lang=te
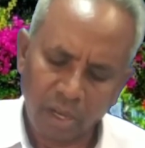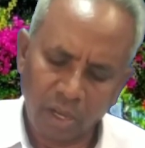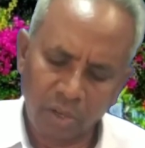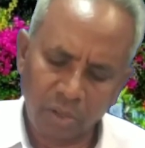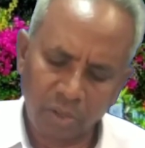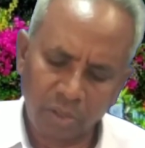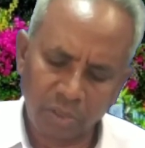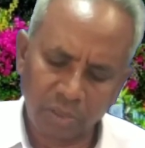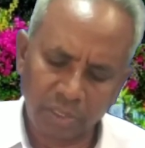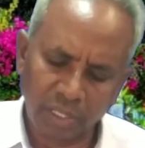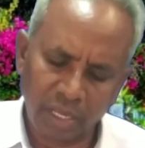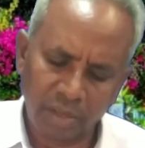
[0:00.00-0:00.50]

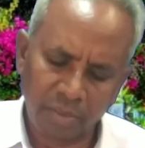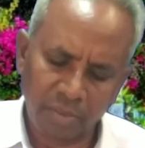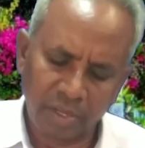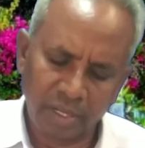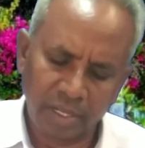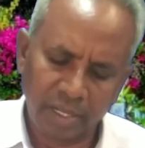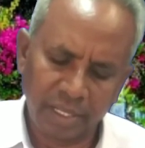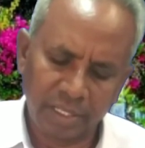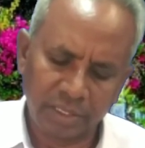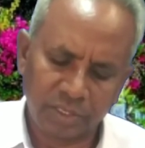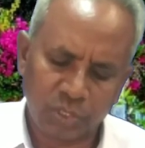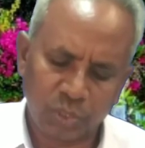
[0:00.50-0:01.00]

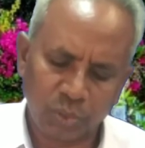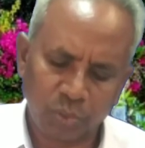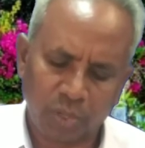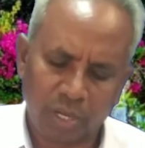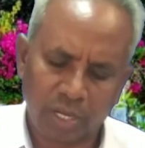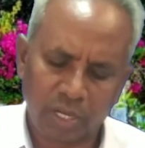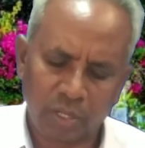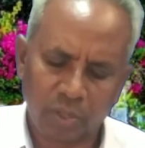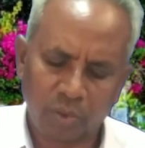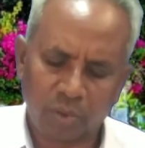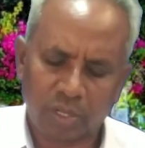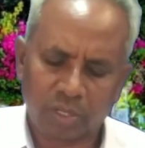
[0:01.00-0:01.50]
అరుణోదయమును లేచి
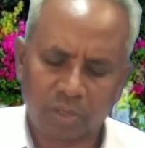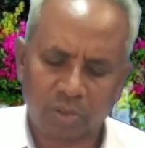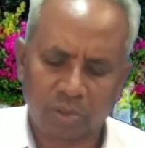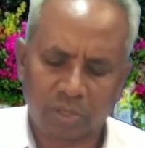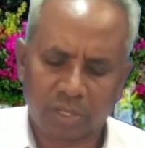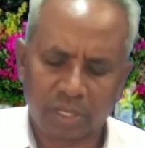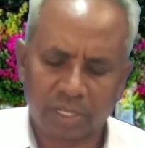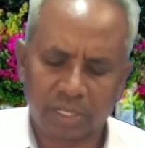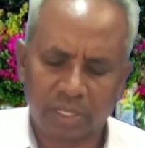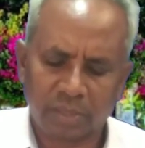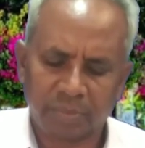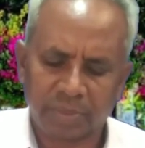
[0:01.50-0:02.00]
వారిలో
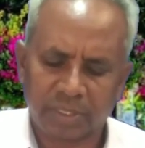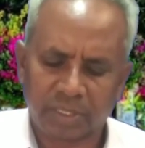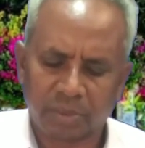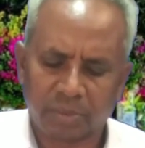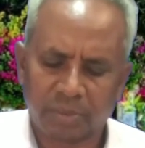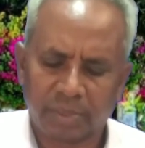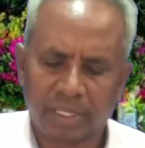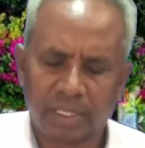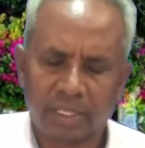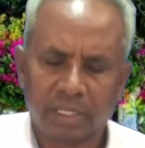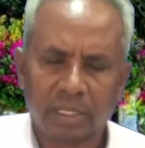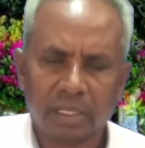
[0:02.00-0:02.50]
ఒక్కొక్కరి
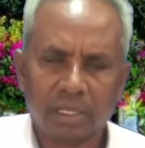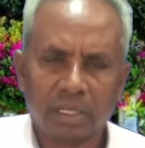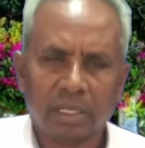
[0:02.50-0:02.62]
నిమిత్తమై